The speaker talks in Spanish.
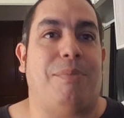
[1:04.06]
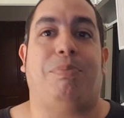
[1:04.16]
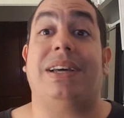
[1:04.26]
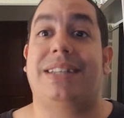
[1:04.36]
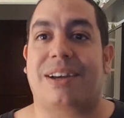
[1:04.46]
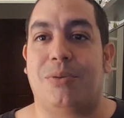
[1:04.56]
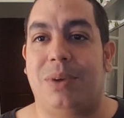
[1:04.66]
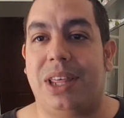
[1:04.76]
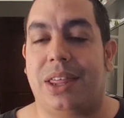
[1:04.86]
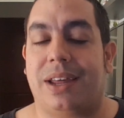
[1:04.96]
¿Qué pasa con
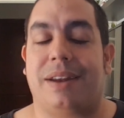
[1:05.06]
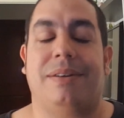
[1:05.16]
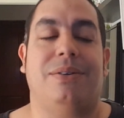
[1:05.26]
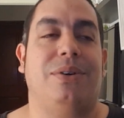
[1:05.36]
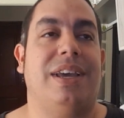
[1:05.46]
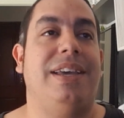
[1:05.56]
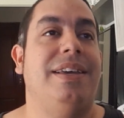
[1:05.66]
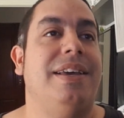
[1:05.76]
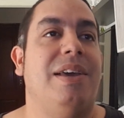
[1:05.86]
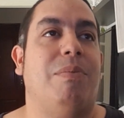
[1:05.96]
Blizzard? ¿Ok?
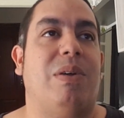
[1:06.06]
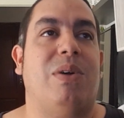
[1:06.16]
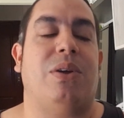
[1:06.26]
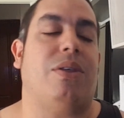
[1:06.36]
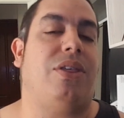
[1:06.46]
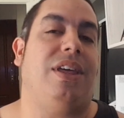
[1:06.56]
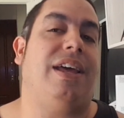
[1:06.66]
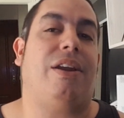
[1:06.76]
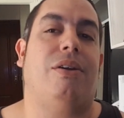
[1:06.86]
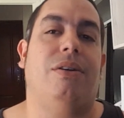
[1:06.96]
Pero bueno,
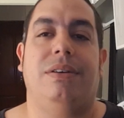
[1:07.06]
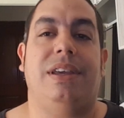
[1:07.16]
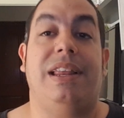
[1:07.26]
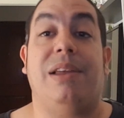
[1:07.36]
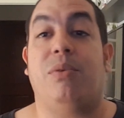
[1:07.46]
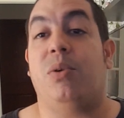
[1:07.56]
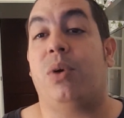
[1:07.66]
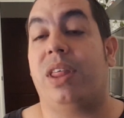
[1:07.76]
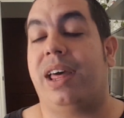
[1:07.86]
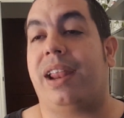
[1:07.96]
cierro y le
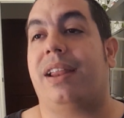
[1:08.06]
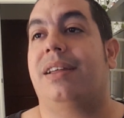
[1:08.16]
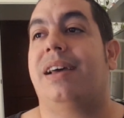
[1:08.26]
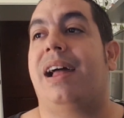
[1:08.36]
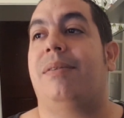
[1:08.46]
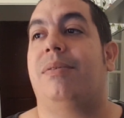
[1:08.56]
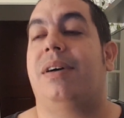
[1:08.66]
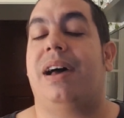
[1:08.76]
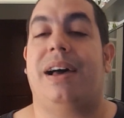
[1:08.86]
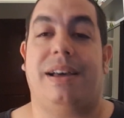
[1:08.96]
vuelvo a
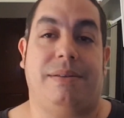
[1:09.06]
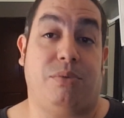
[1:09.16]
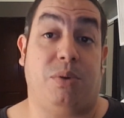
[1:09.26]
dar.